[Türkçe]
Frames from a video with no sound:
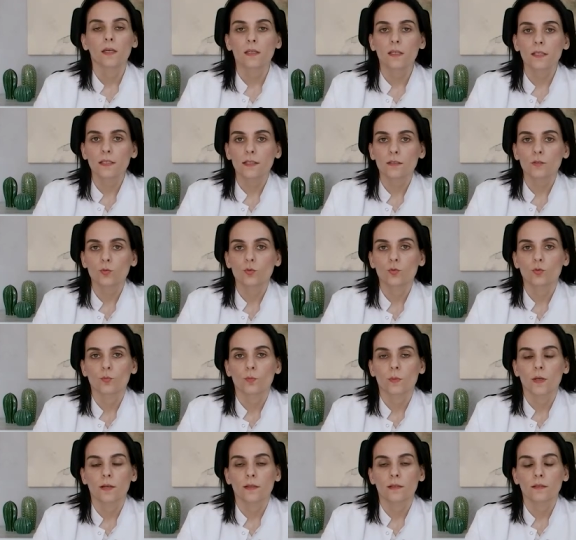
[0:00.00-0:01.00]
İlk
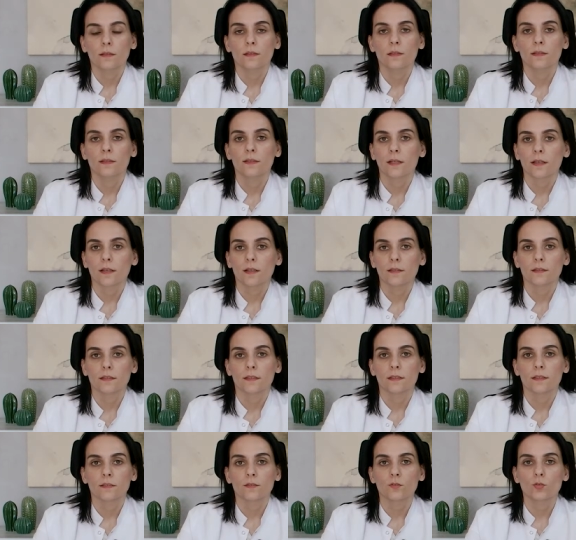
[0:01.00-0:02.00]
duruma
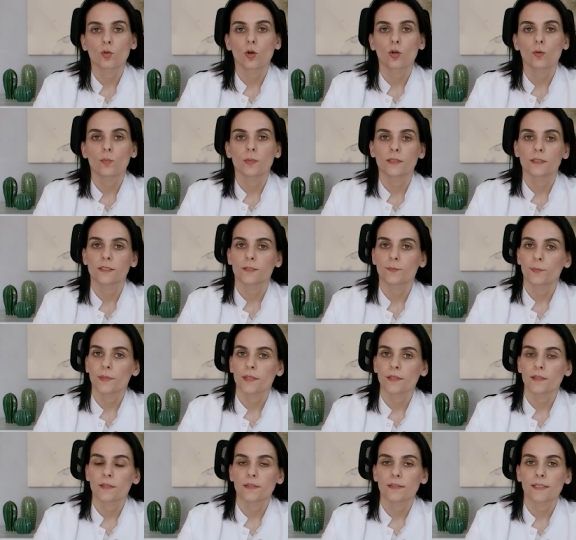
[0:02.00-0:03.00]
yani torbanın
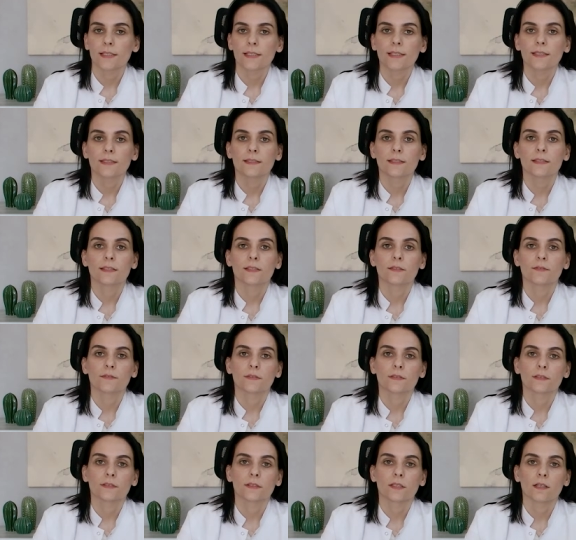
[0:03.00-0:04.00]
bir ya da iki
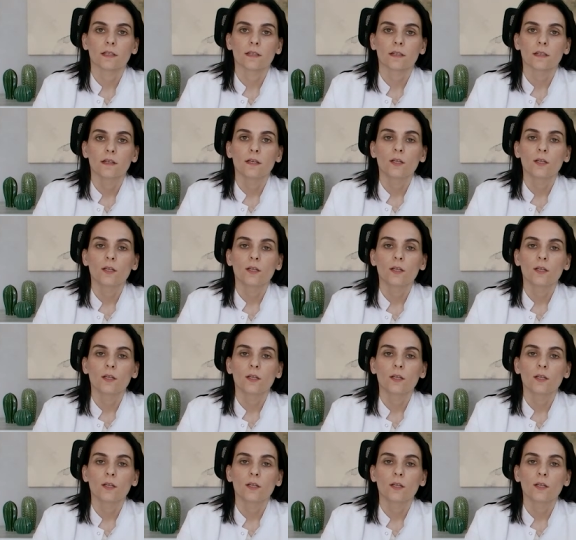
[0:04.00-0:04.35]
tarafında